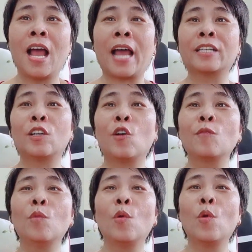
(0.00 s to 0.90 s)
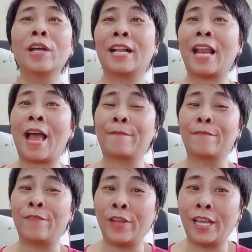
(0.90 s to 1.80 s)
anh không muốn làm
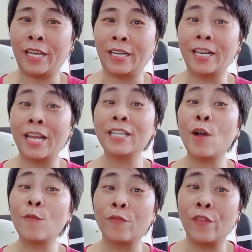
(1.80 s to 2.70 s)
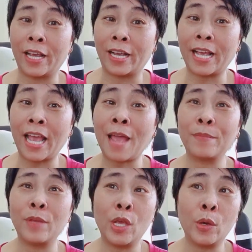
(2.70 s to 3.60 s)
phiền đến công việc
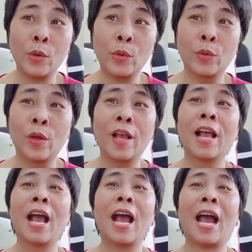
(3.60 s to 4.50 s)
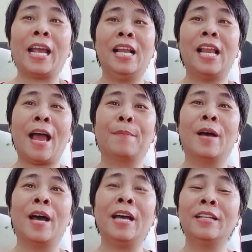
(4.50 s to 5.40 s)
em yêu hãy làm
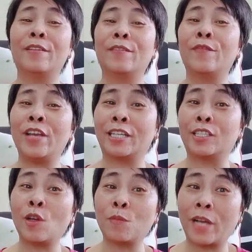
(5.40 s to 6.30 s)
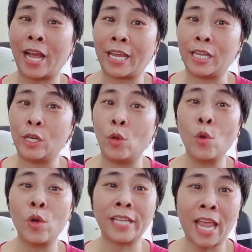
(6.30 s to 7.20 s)
hết việc trong ngày
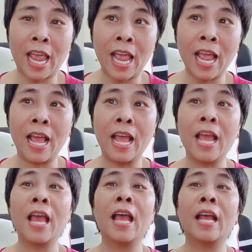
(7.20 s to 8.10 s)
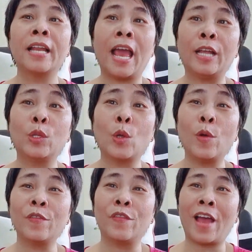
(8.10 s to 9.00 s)
luôn nhé để
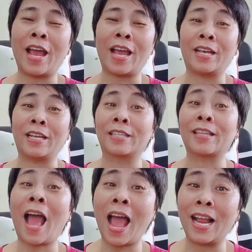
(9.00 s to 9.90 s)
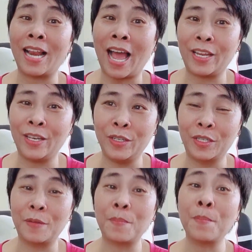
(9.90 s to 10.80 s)
tối về ta lại
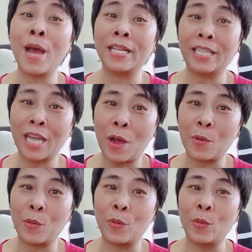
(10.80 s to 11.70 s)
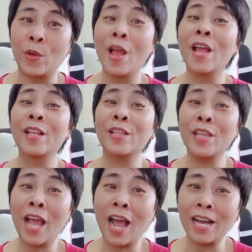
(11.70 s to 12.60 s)
được bên nhau
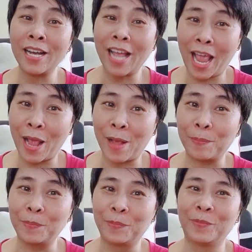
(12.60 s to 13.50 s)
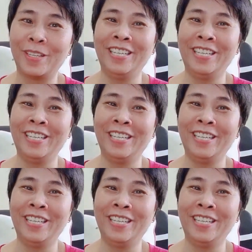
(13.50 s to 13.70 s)
nhớ em